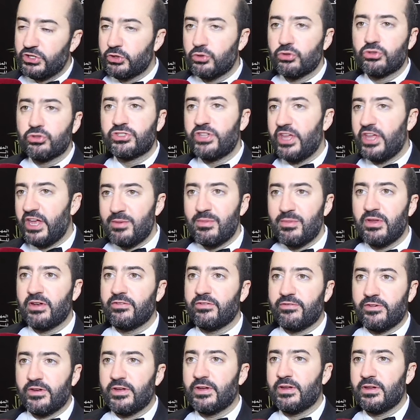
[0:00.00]
تيكونش دائما
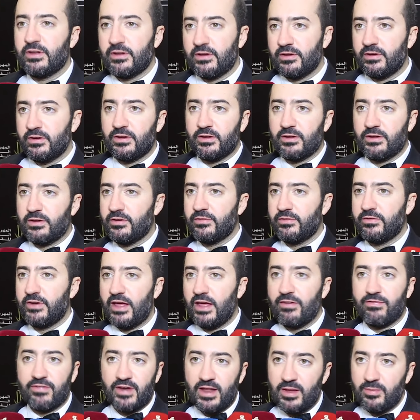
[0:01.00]
في, في
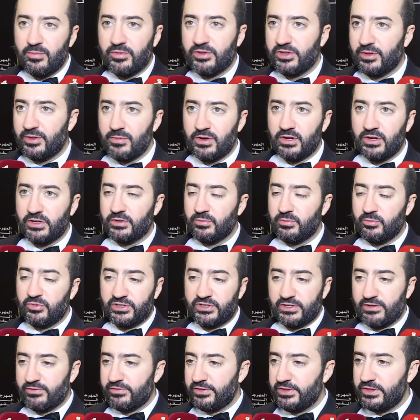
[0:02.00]
الافلام زعما
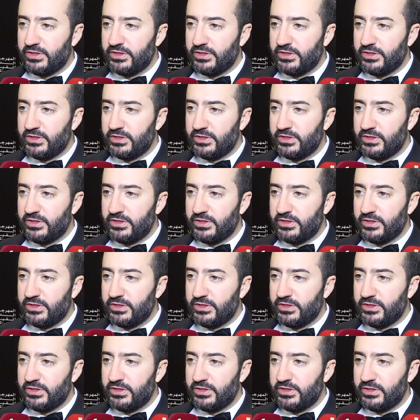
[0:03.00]
بزاف